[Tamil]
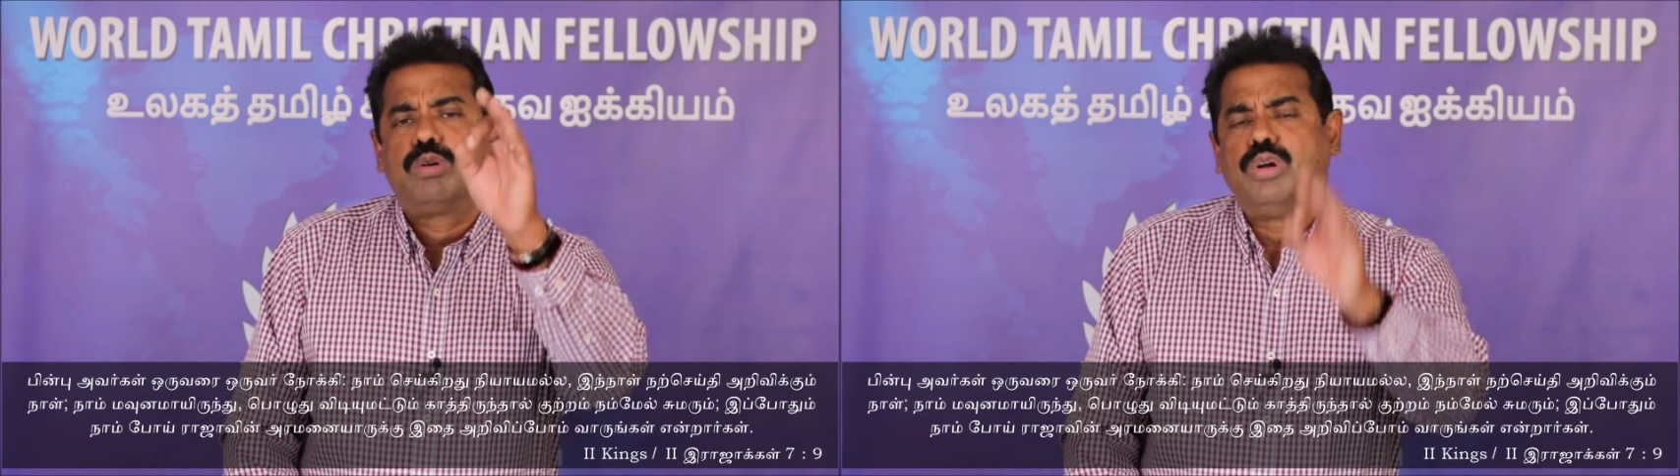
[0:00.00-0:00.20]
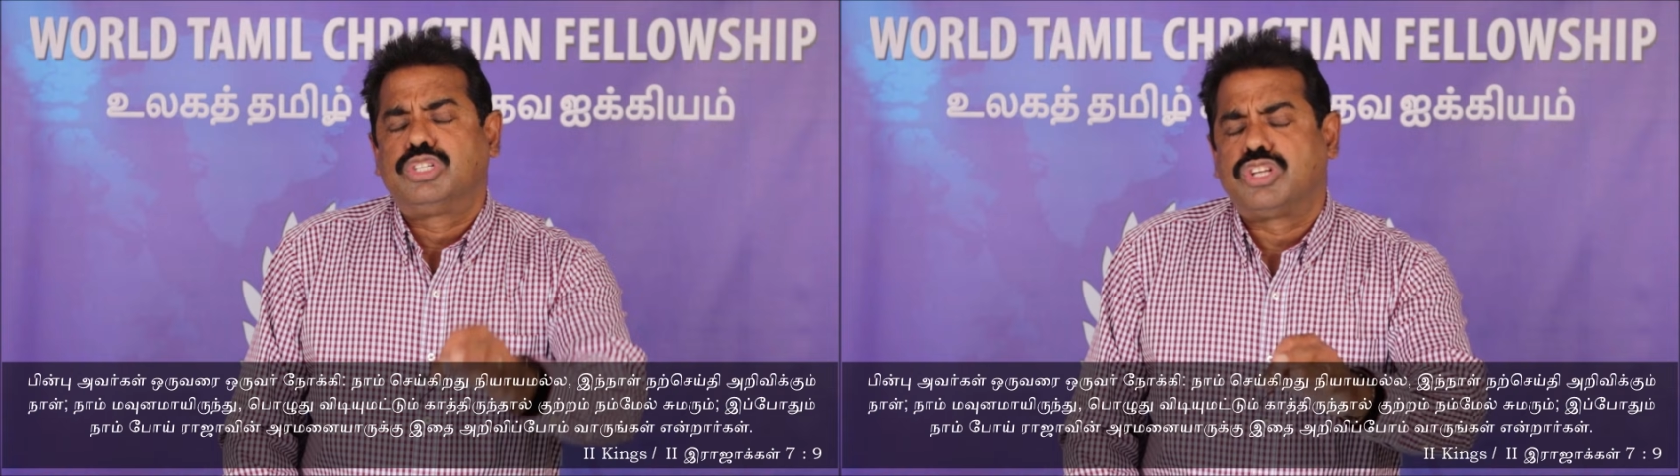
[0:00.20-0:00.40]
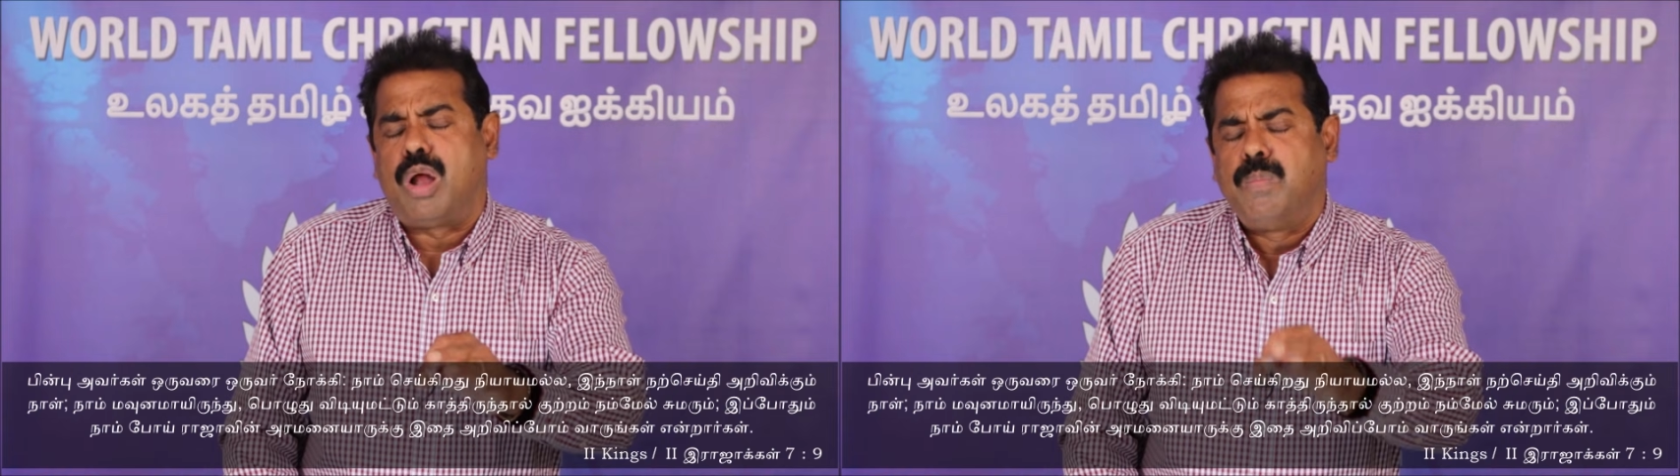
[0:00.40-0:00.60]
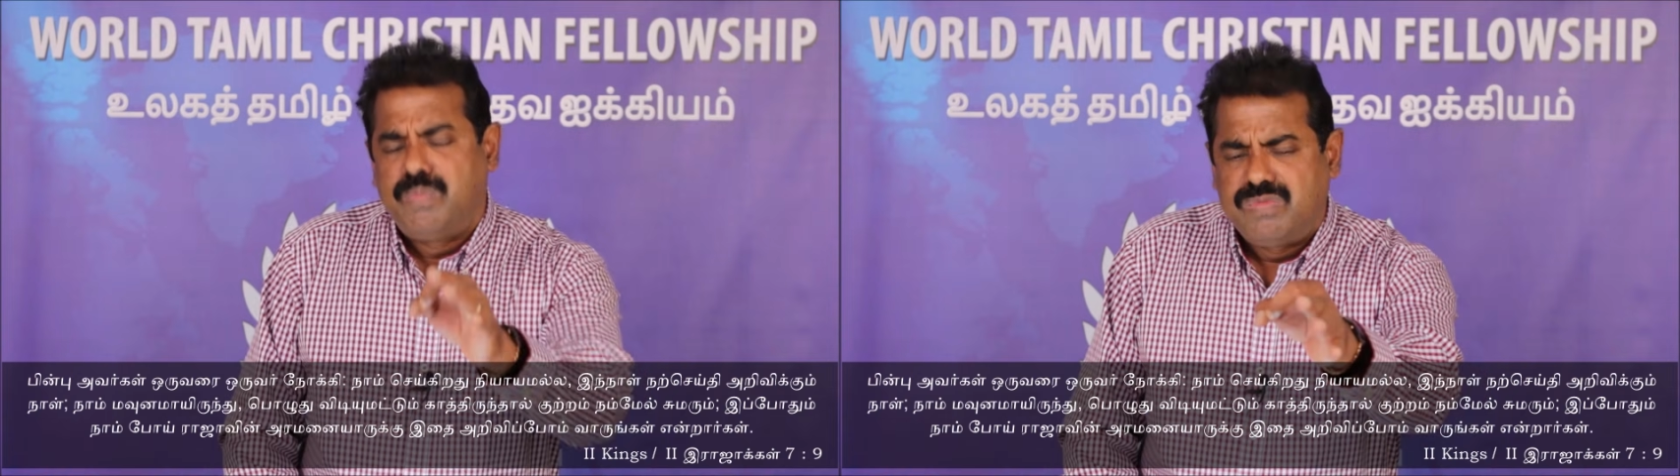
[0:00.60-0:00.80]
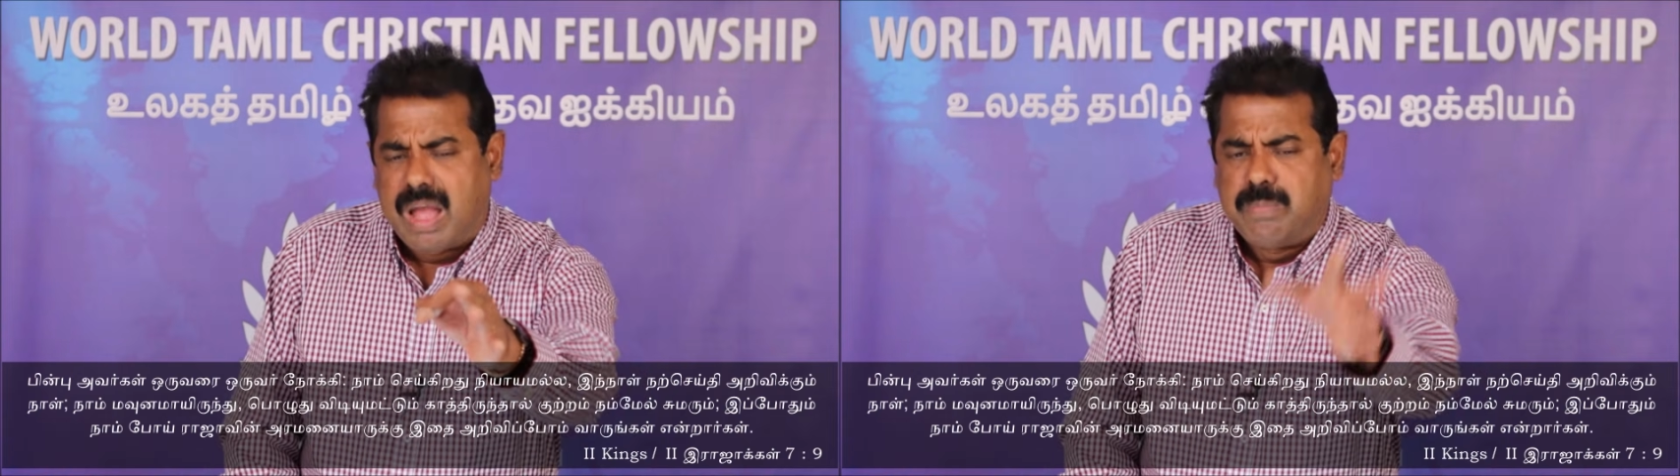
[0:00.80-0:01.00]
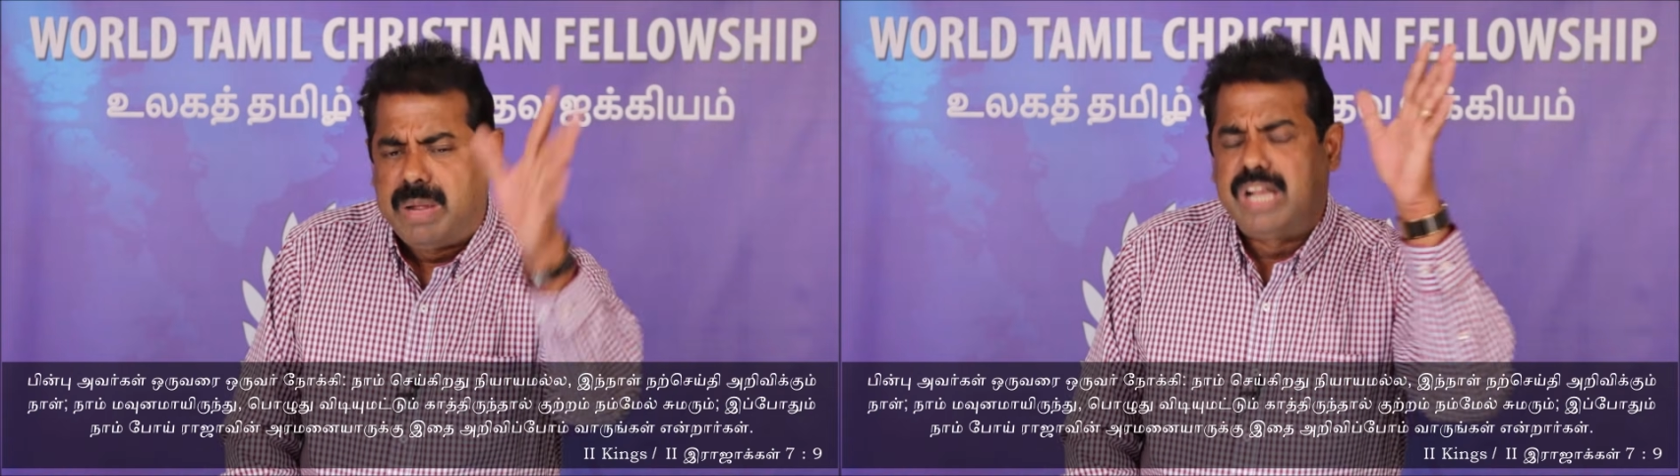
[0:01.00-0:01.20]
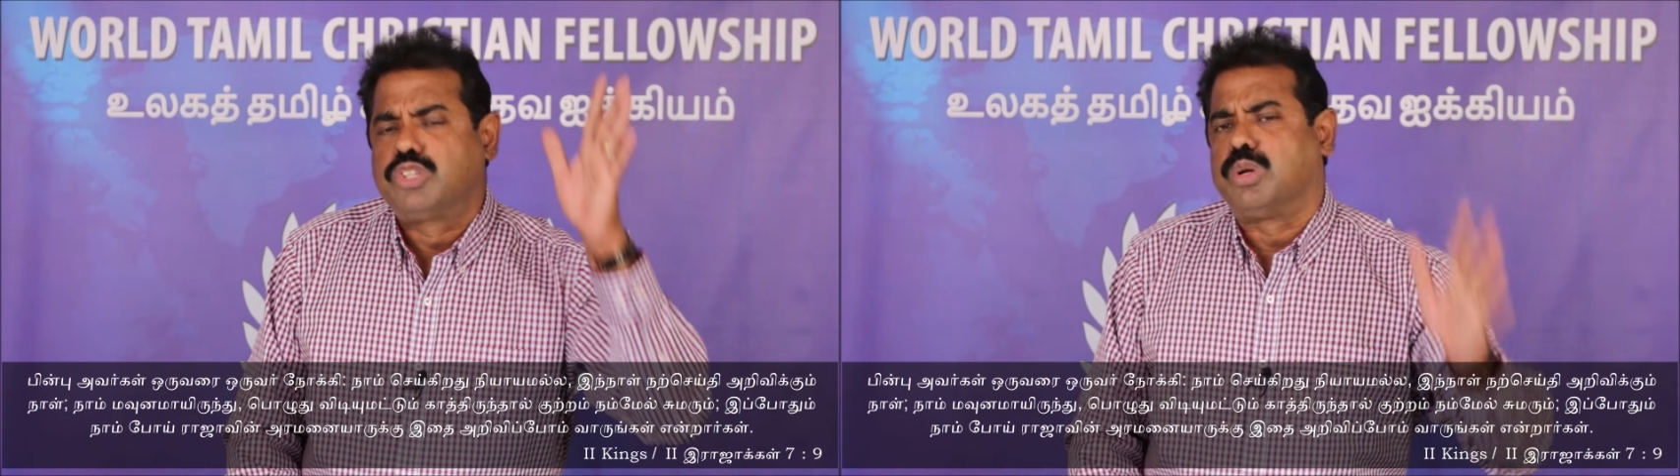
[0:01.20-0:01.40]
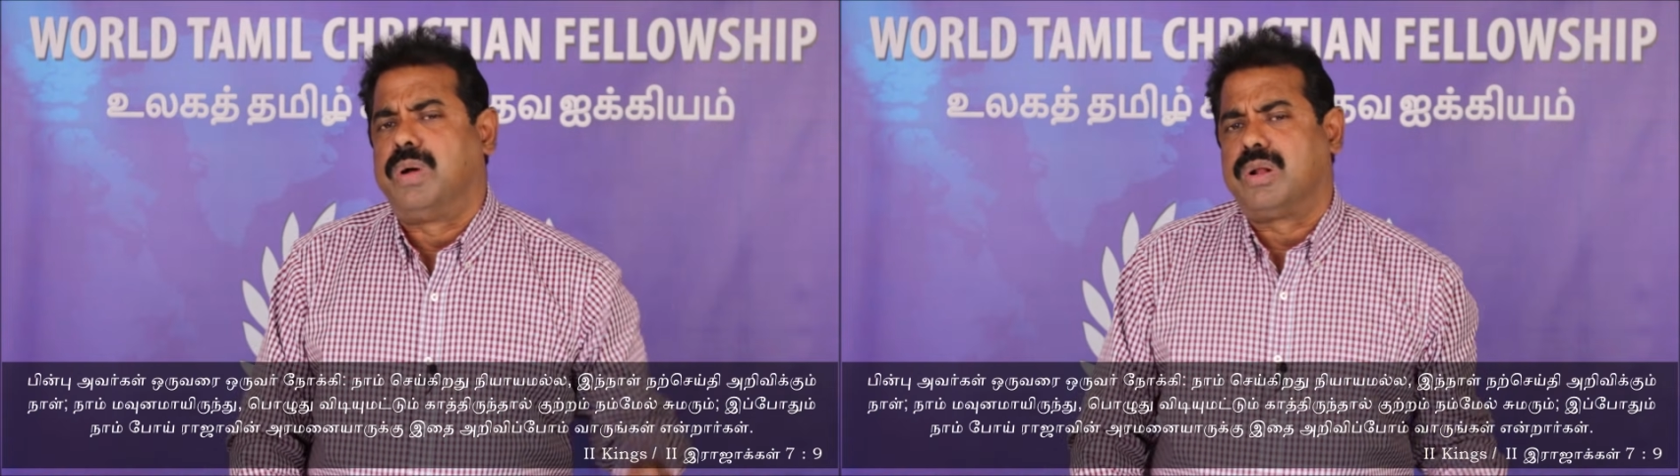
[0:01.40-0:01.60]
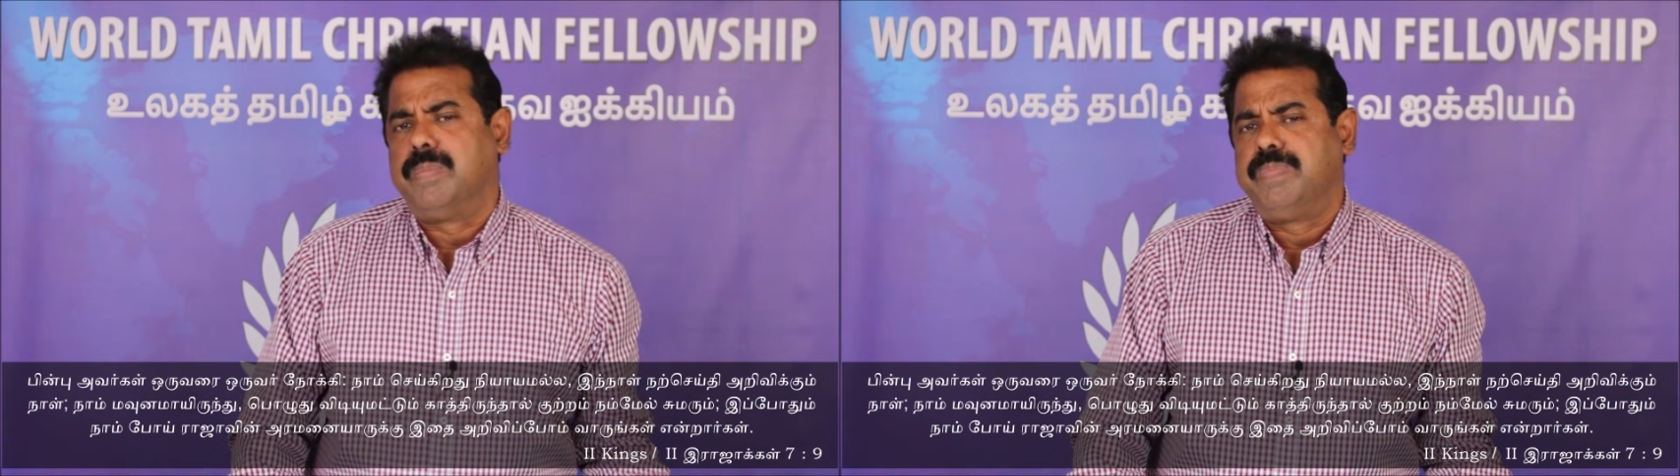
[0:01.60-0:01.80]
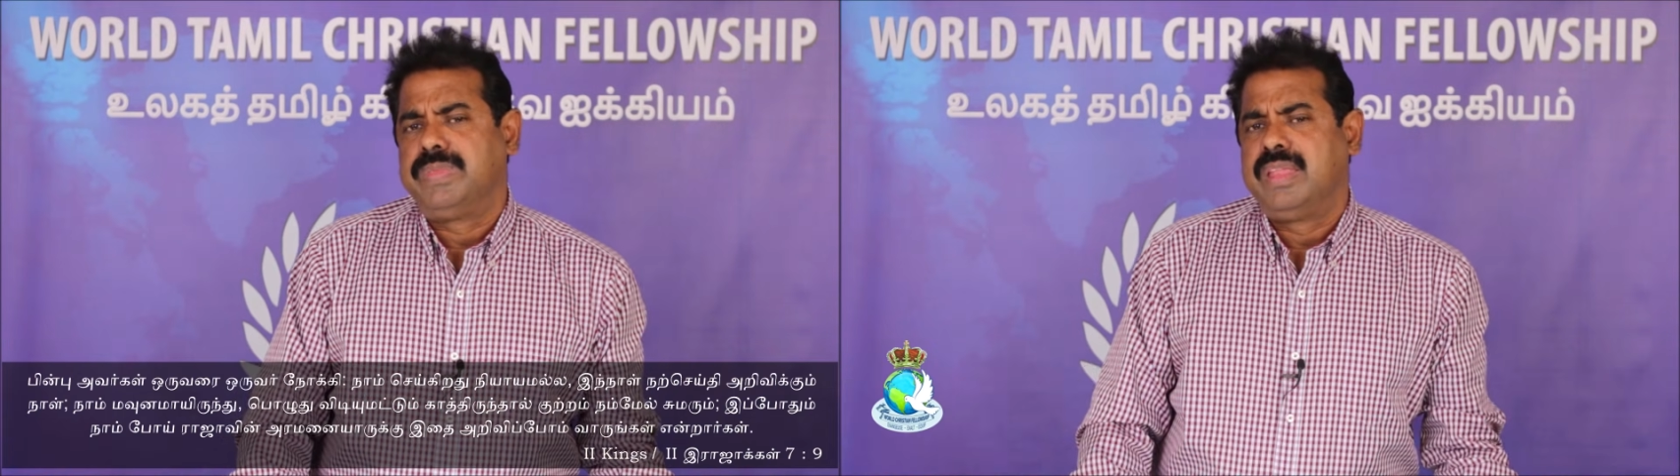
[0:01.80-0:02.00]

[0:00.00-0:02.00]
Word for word: குற்றம் நம்மேல் சுமரும்